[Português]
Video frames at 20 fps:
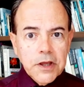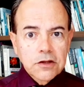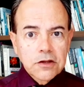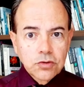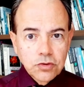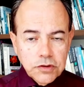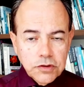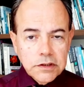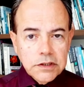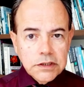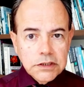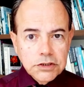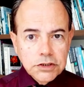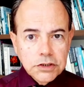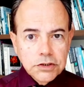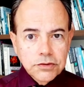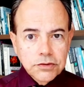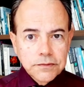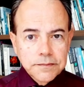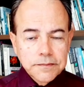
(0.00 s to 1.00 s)
Tudo
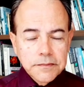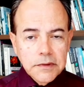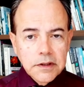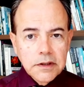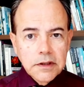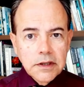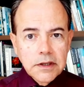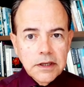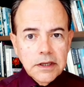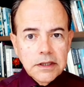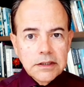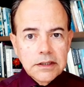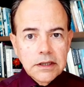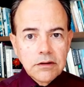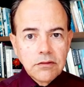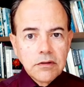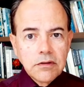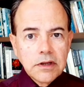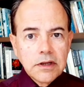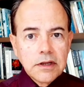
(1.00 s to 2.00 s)
entendido?
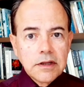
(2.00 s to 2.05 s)
Então,